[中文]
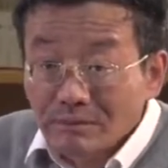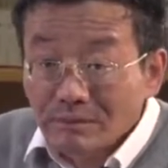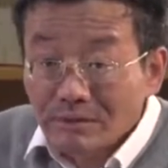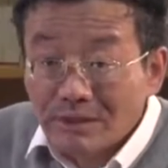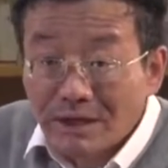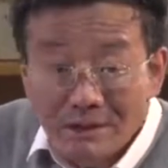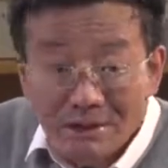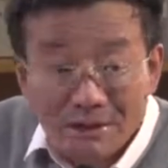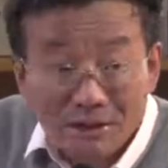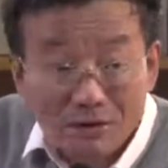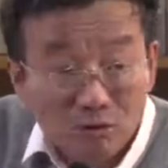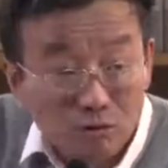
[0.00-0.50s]

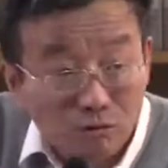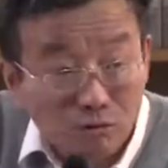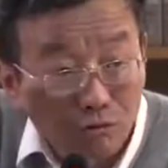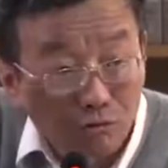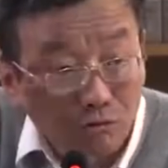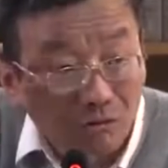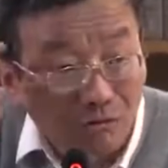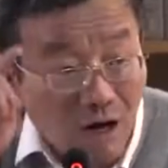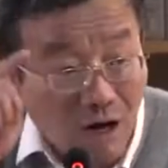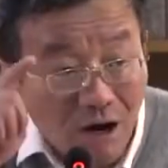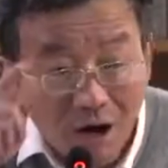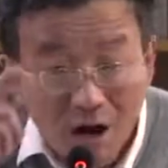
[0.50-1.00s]
大家都
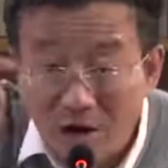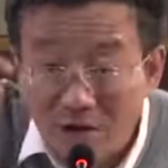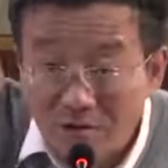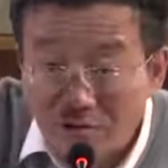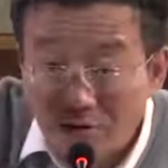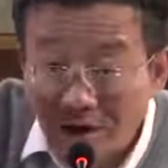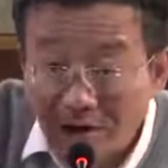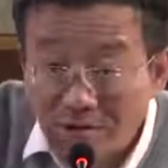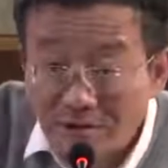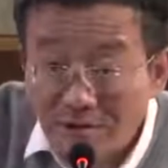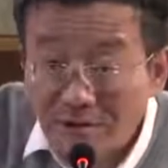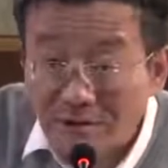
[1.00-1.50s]
住上好
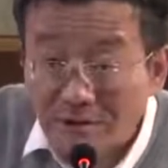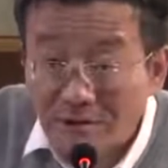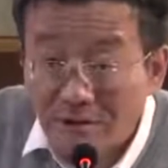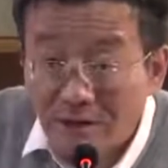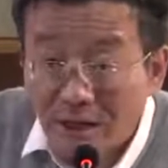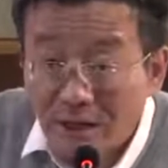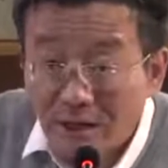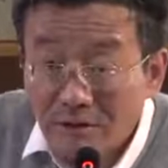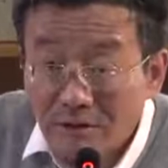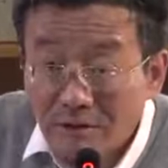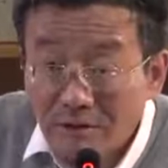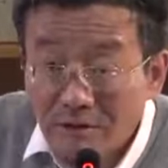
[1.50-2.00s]
房子是
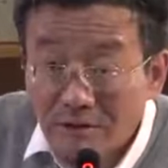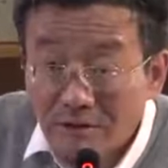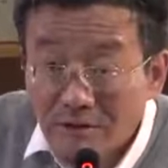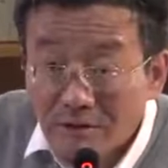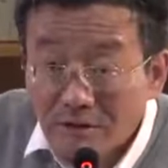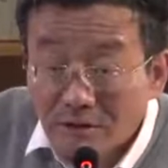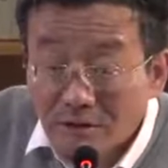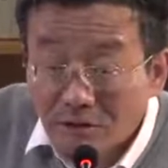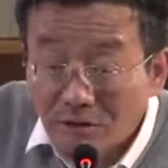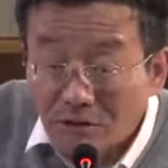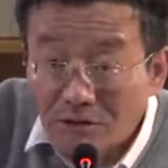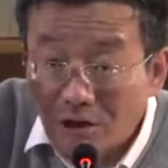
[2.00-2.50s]
吧？
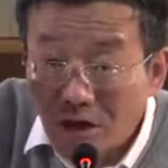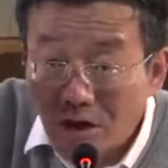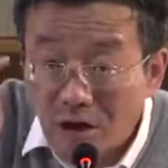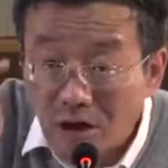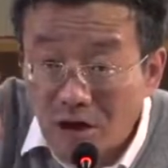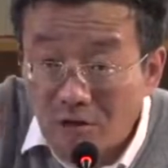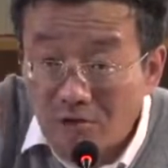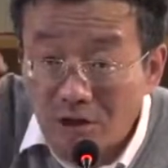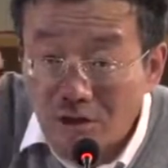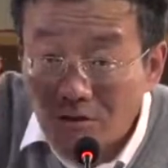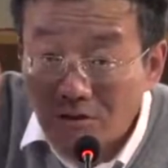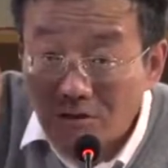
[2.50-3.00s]
住上
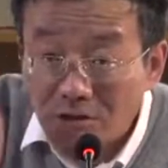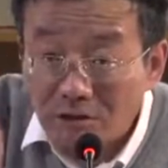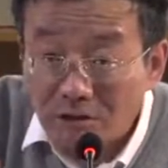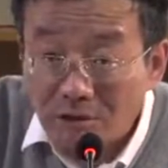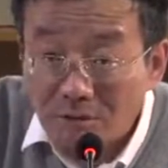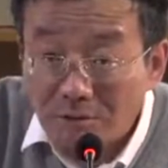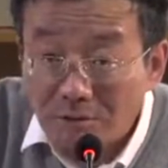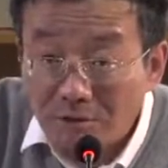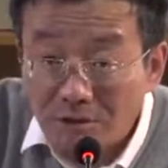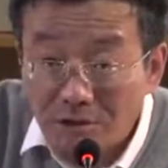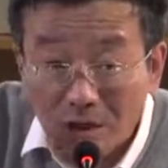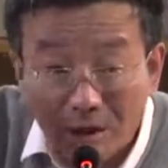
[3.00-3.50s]
好房子
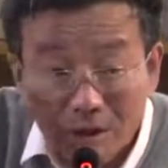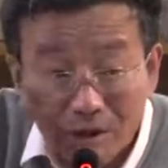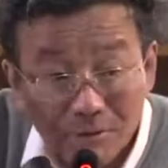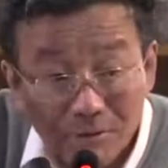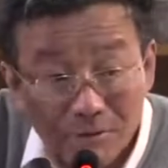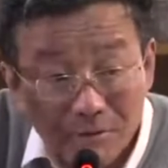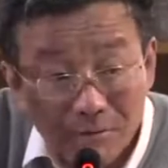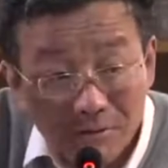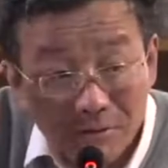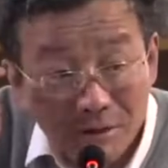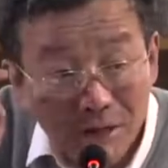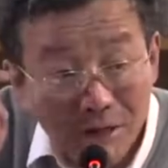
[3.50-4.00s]
是不是要
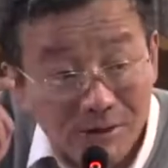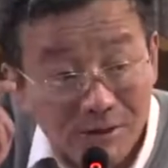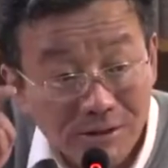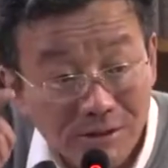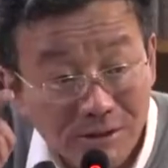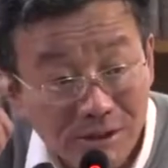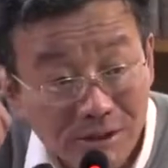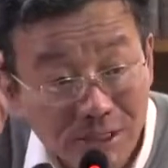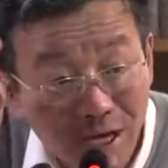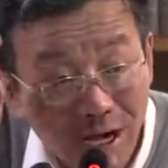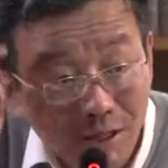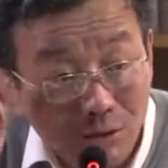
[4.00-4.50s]
添
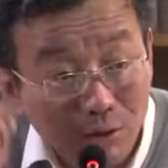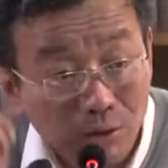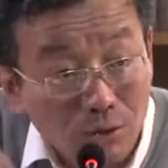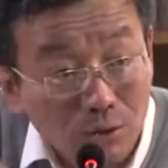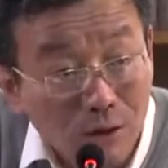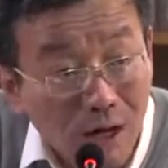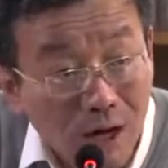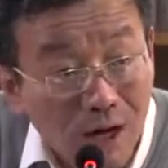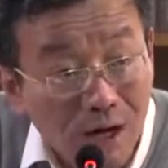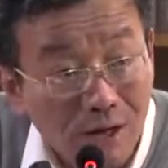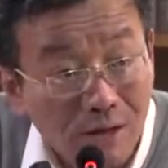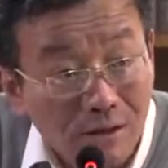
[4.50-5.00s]
置家
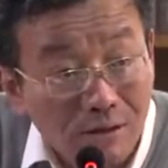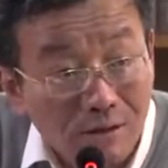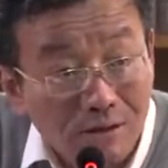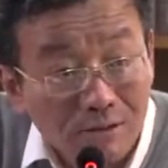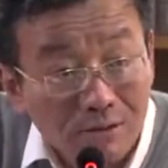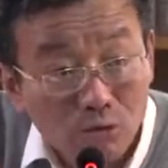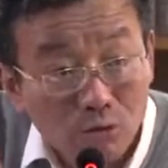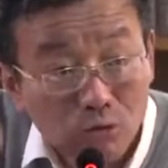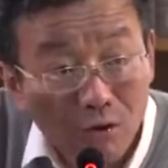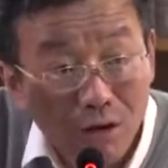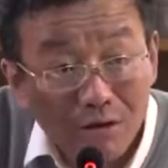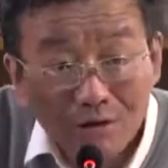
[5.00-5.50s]
具啊、
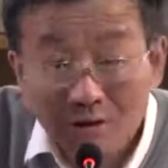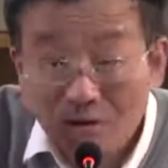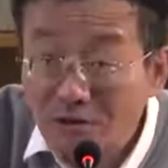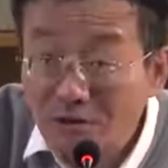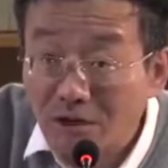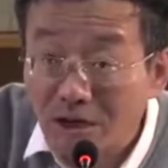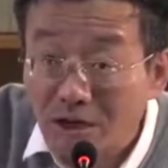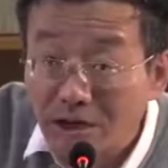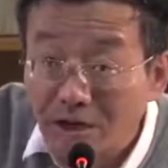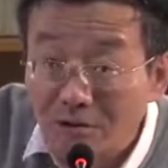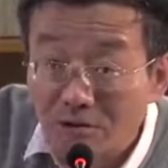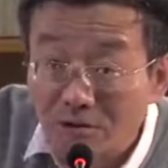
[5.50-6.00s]
装
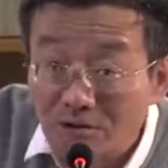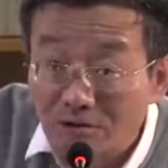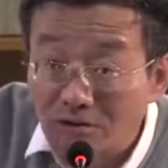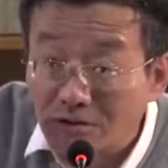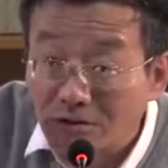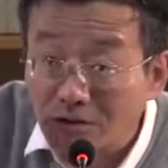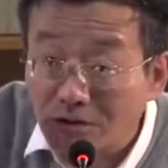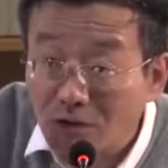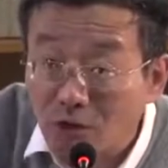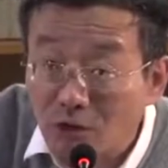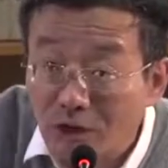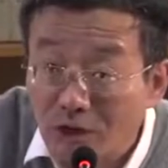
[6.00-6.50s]
修啊，各种
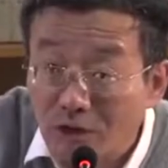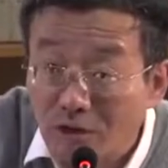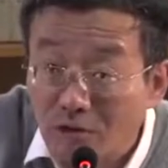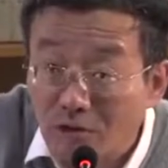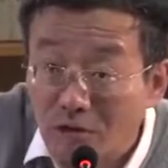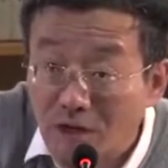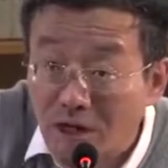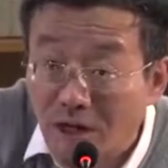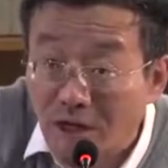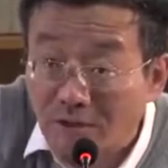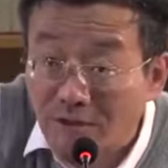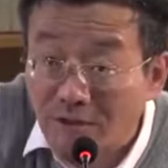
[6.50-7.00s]
事情全要
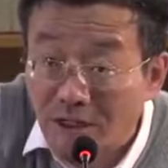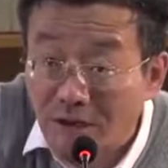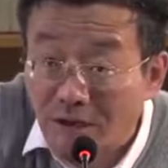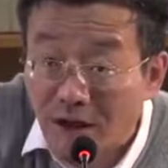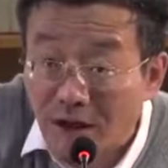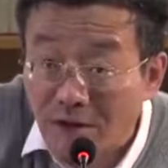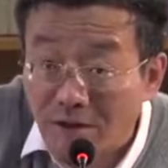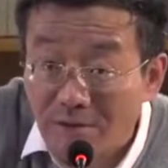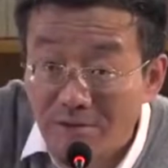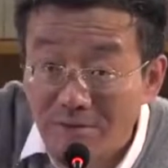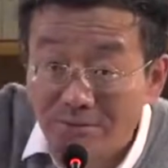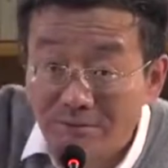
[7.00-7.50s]
用钢材的？